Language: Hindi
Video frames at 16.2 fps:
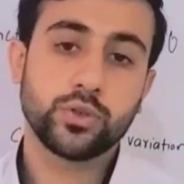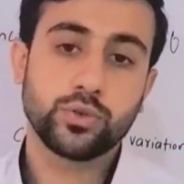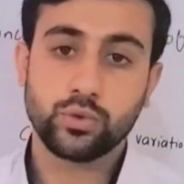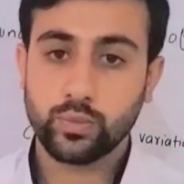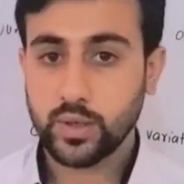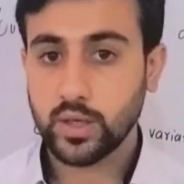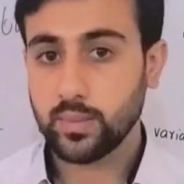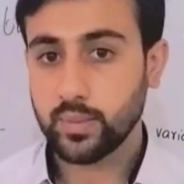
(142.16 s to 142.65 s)
है
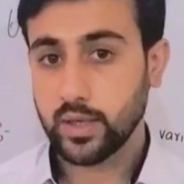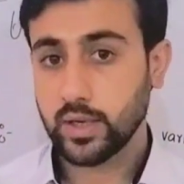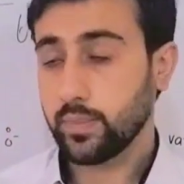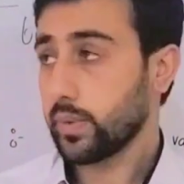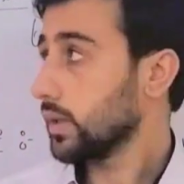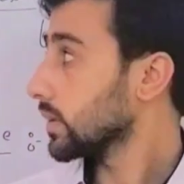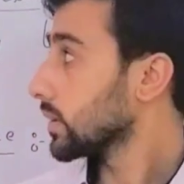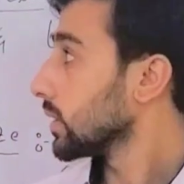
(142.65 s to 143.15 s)
जो भी हमारे
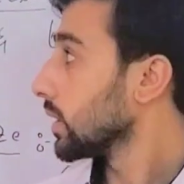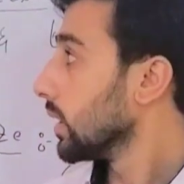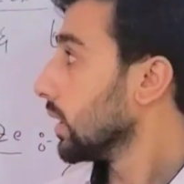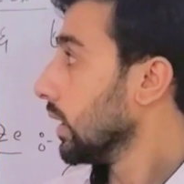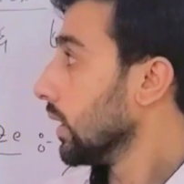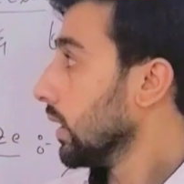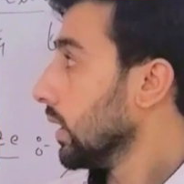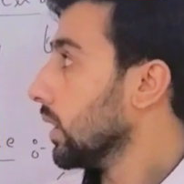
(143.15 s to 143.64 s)
पास
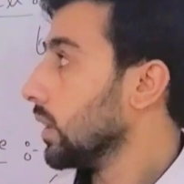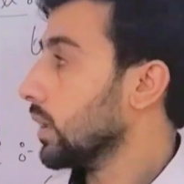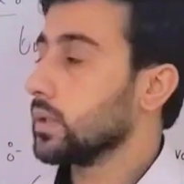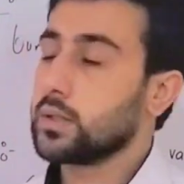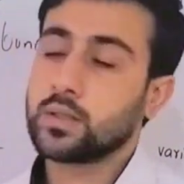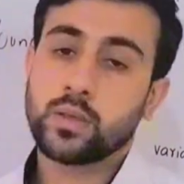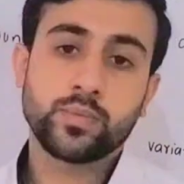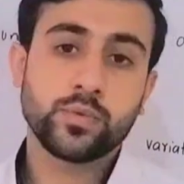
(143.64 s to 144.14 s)

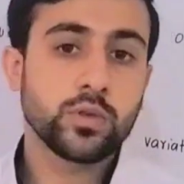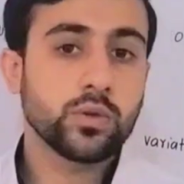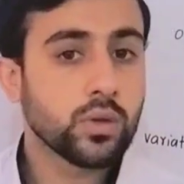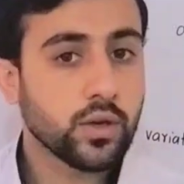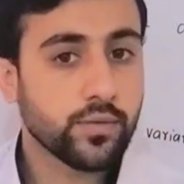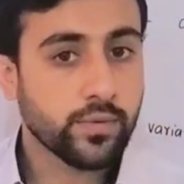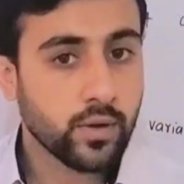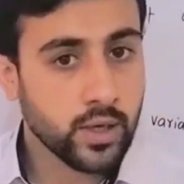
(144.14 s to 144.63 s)
सब
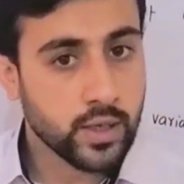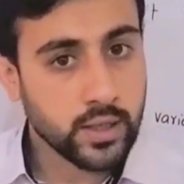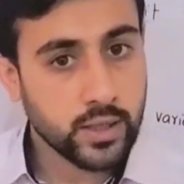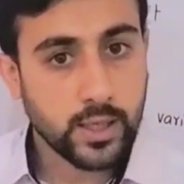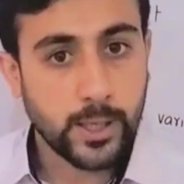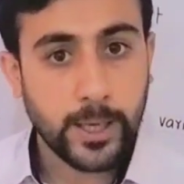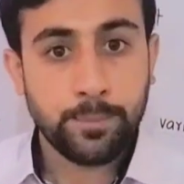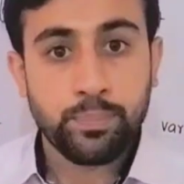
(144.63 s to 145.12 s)
सेलुलर
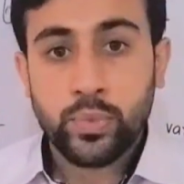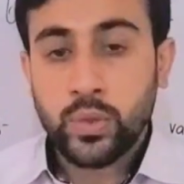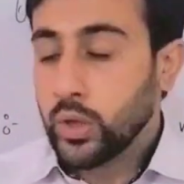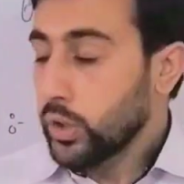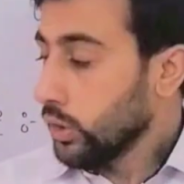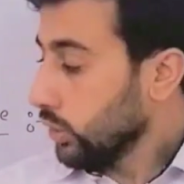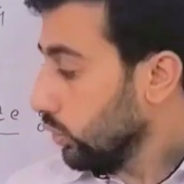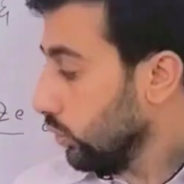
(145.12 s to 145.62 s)
पार्टिकल है
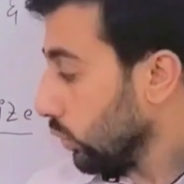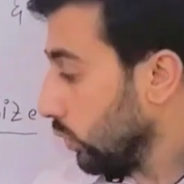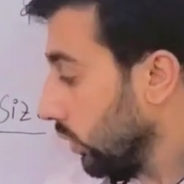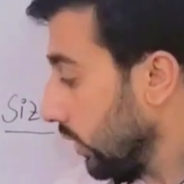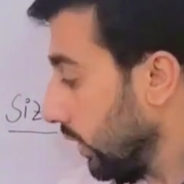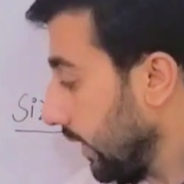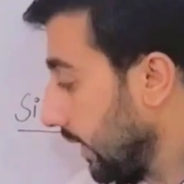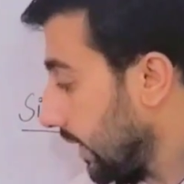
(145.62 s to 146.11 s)

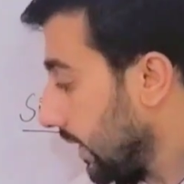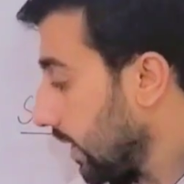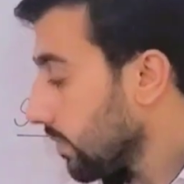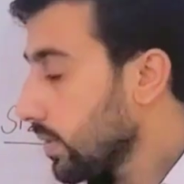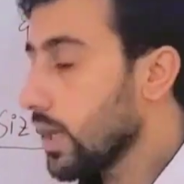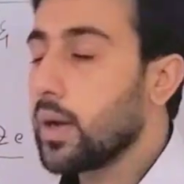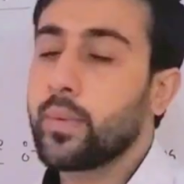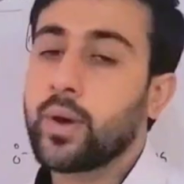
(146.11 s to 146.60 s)
तो
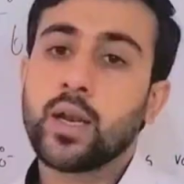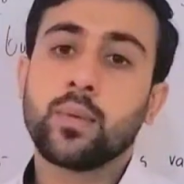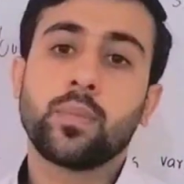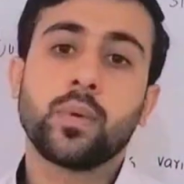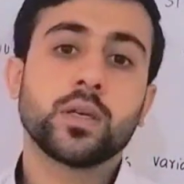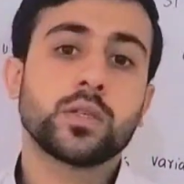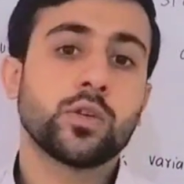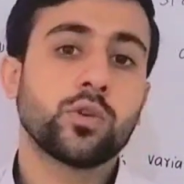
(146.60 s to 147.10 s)
ये भी हमारे
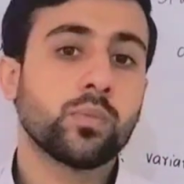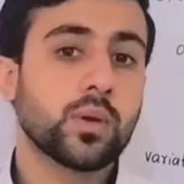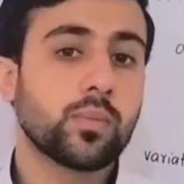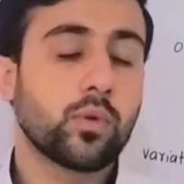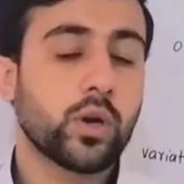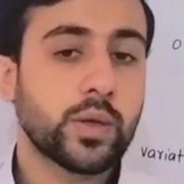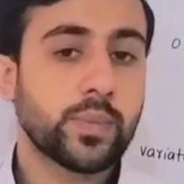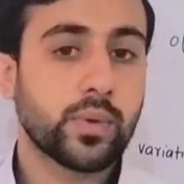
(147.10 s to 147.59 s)
पास
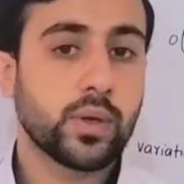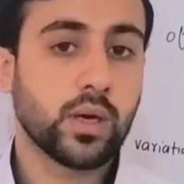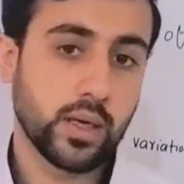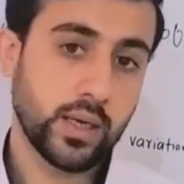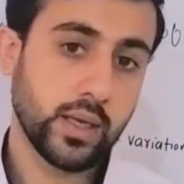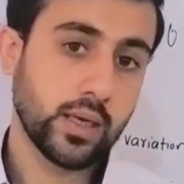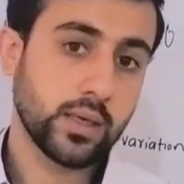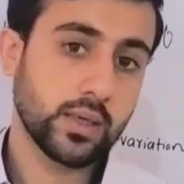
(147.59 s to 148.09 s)
ह्यूमन बॉडी पर
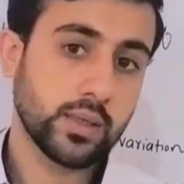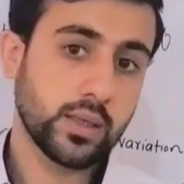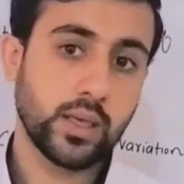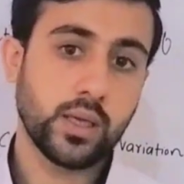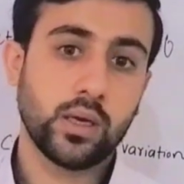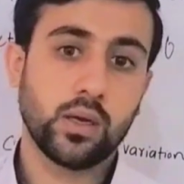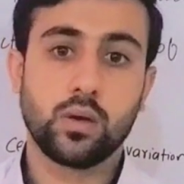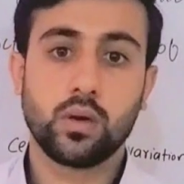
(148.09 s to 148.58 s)
अटैक करता
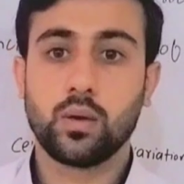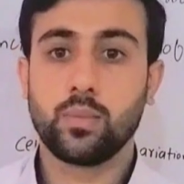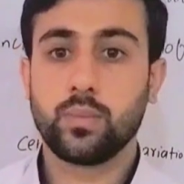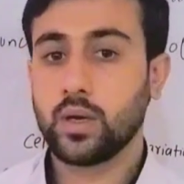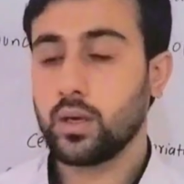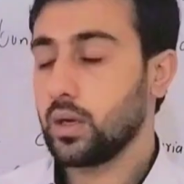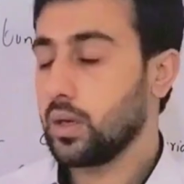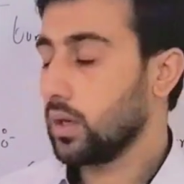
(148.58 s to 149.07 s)
है और हम
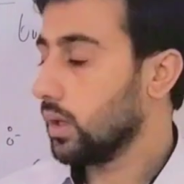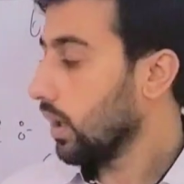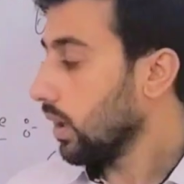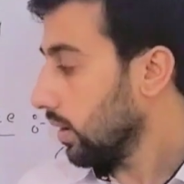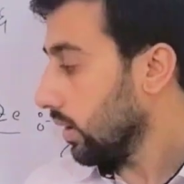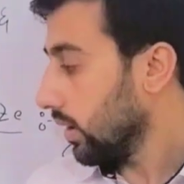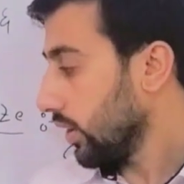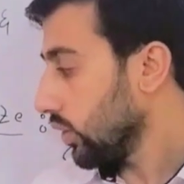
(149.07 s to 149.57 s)

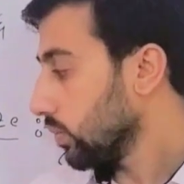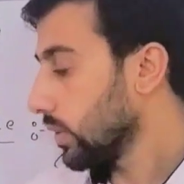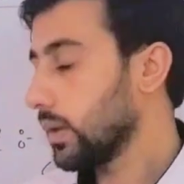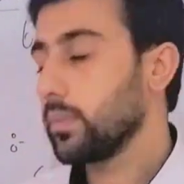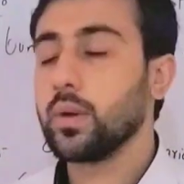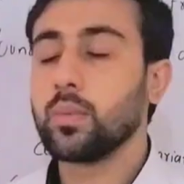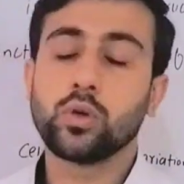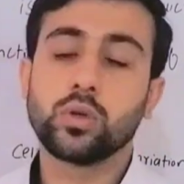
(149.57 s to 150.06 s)

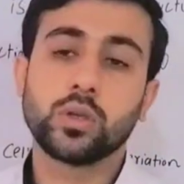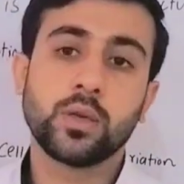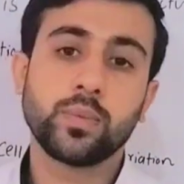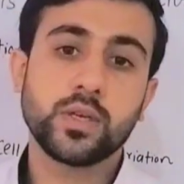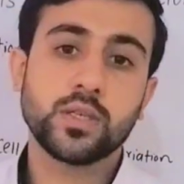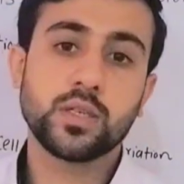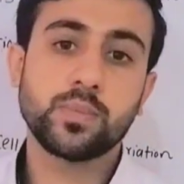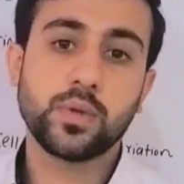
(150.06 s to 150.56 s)
ह्यूमन में
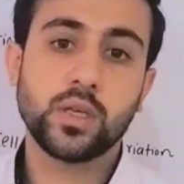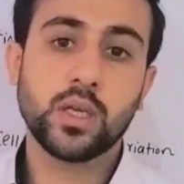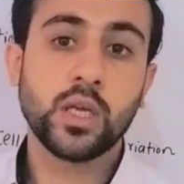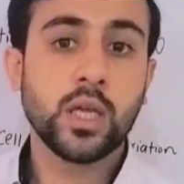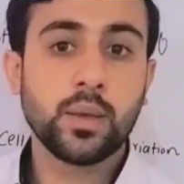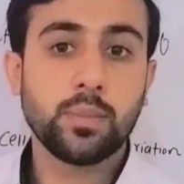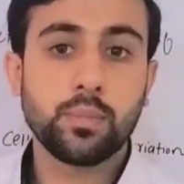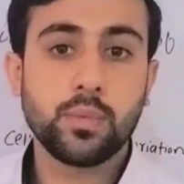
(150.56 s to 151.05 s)
मुख्तलिफ किस्म की
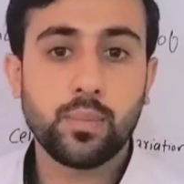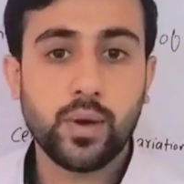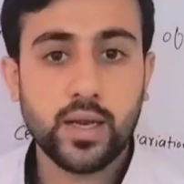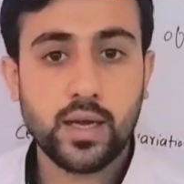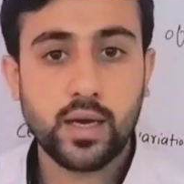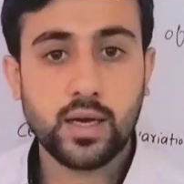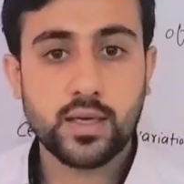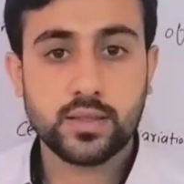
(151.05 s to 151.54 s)

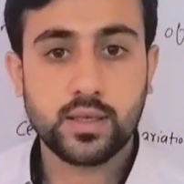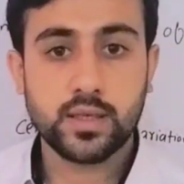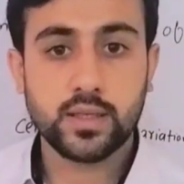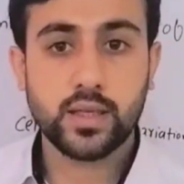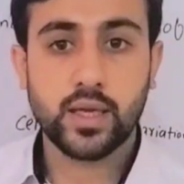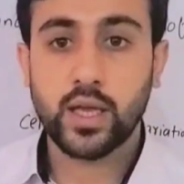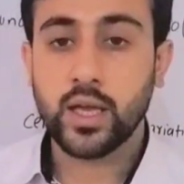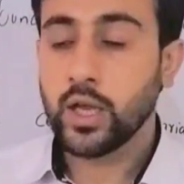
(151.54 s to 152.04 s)
बीमारी आकाश
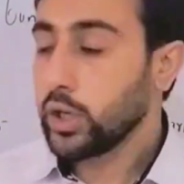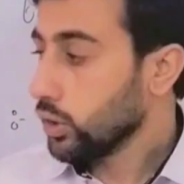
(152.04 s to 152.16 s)
करता है